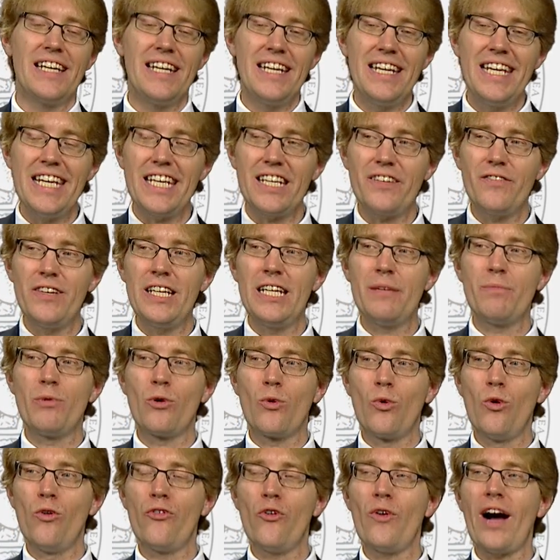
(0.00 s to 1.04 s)
nicht wie die
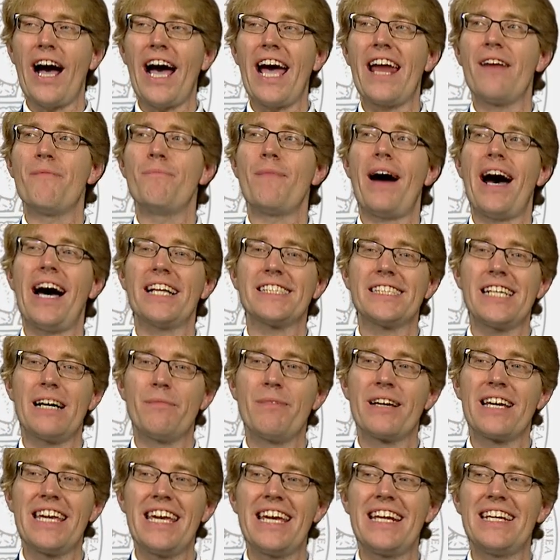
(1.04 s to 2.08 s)
Berufung eine
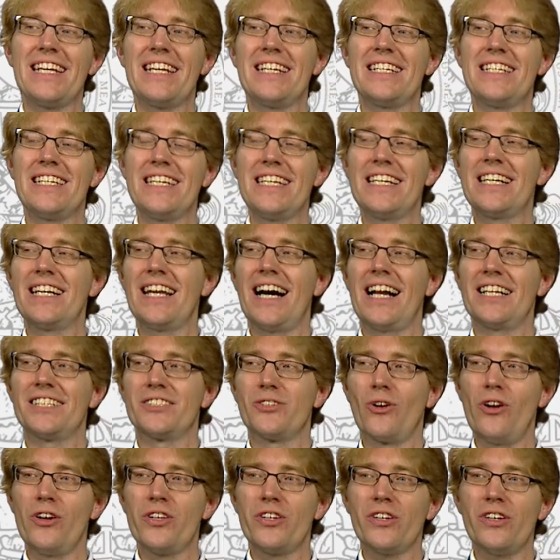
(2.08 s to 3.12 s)
Maßnahme gegen den Titel als
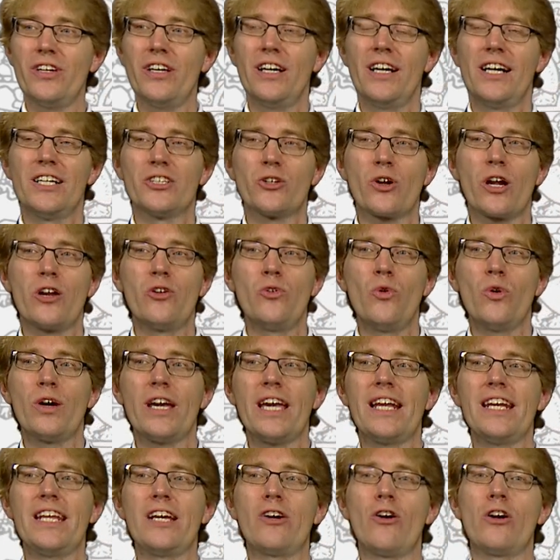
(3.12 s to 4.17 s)
solche, sondern nur
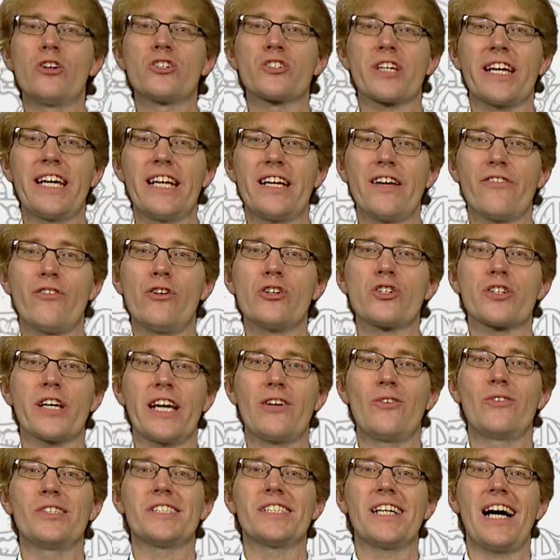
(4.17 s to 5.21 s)
gegen die konkrete
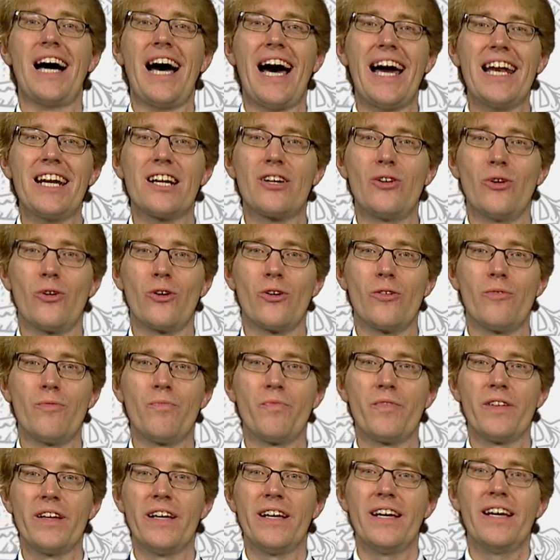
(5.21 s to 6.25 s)
Vollstreckungshandlung.
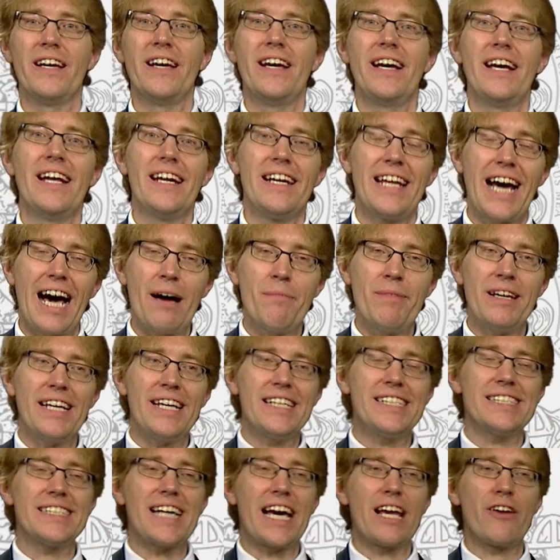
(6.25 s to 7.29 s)
Damit
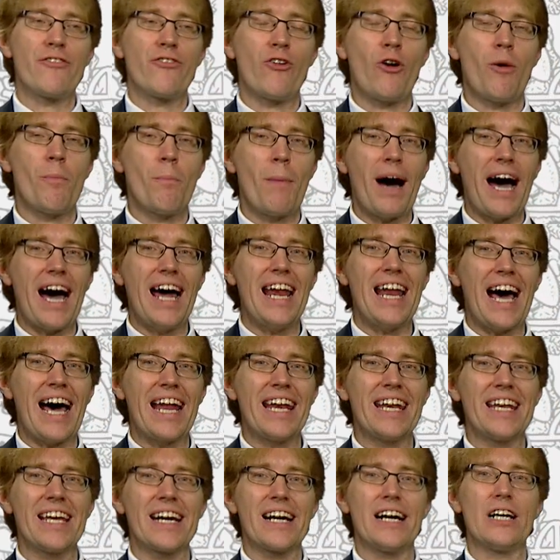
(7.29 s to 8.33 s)
ist es ein formal
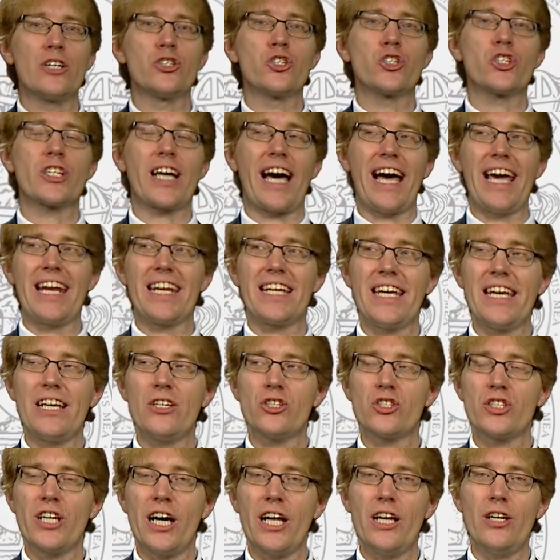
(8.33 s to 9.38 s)
anderer
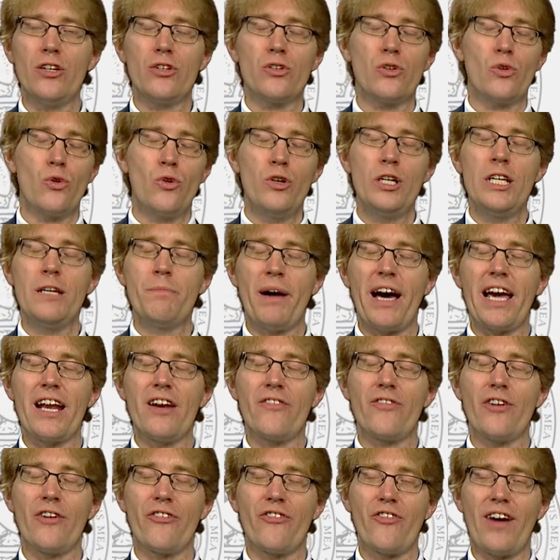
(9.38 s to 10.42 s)
Streitgegenstand und die
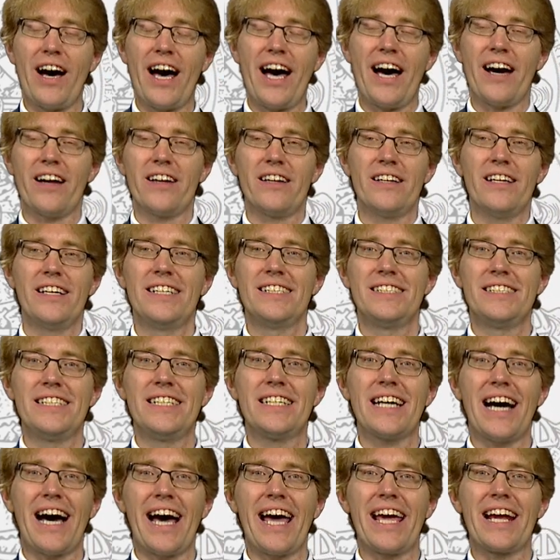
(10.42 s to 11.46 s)
beiden Verfahren
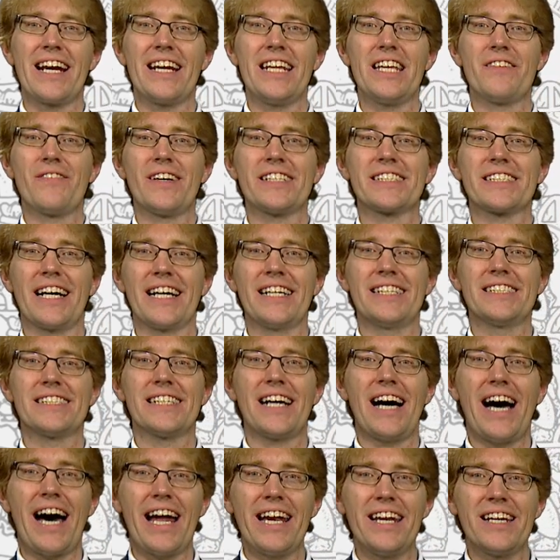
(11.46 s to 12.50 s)
sind eigentlich was ganz
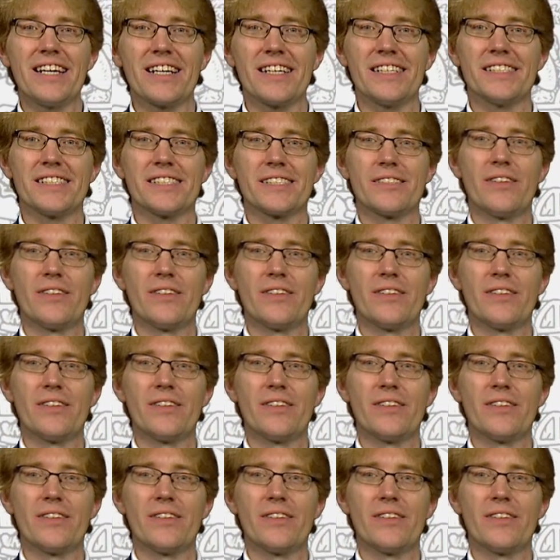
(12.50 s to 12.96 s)
anderes.